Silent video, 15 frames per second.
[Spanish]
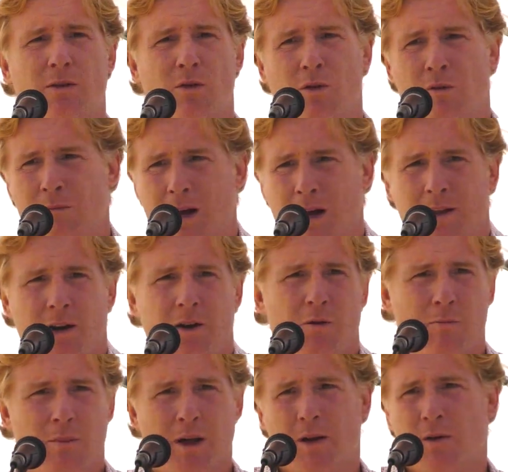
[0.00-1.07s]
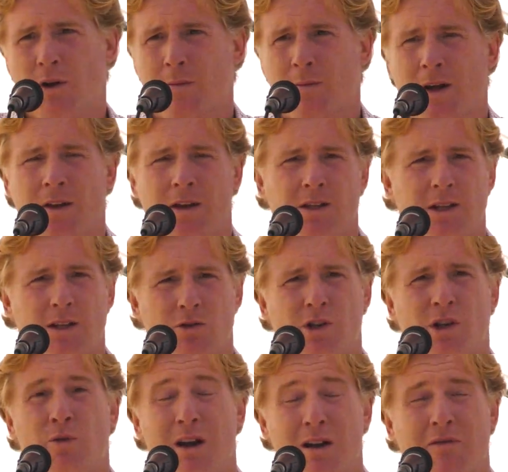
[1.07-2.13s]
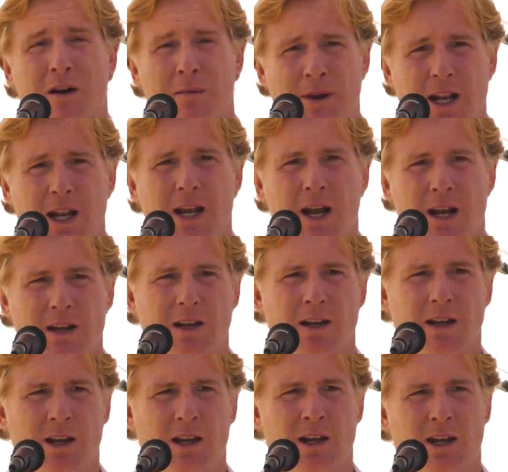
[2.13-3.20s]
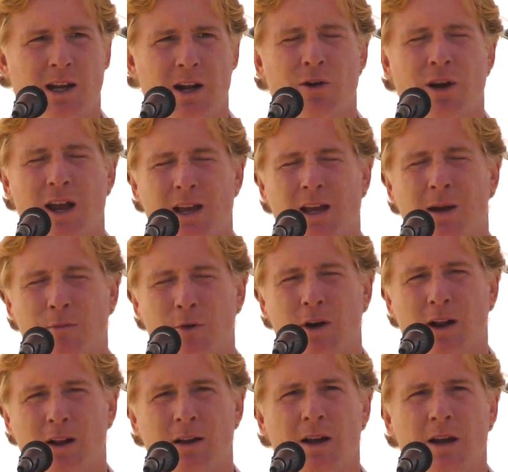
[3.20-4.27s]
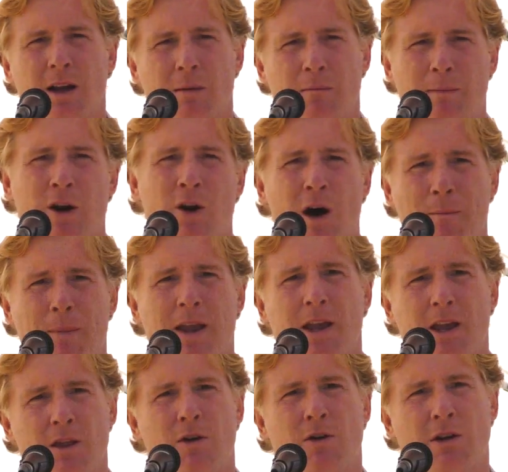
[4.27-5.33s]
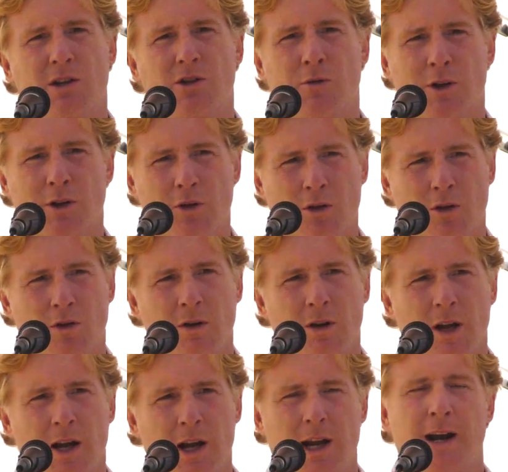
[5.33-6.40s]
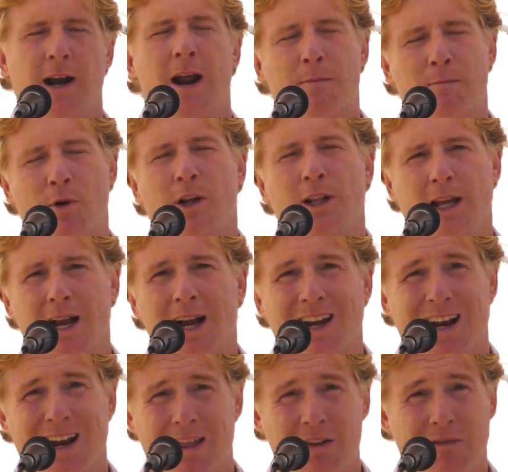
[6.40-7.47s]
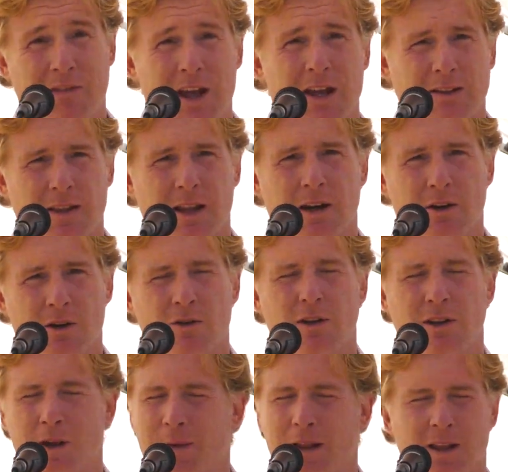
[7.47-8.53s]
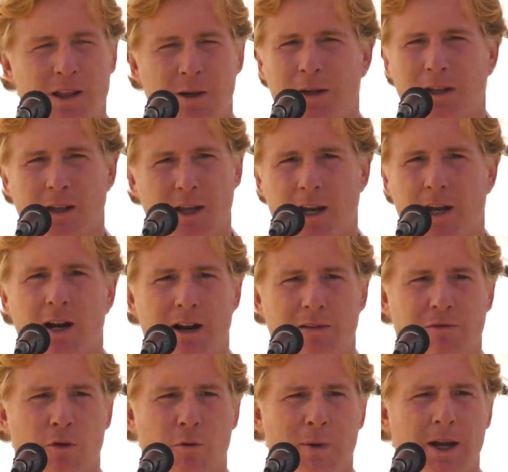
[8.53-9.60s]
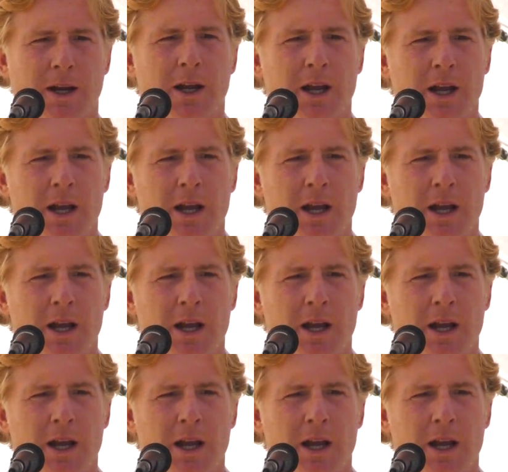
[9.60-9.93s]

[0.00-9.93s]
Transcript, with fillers: o dos madres o un padre o una madre, sino ser una familia y, creo que hay que poner menos apellidos y sobre todo generar políticas que la defiendan, independientemente de quienes la formen.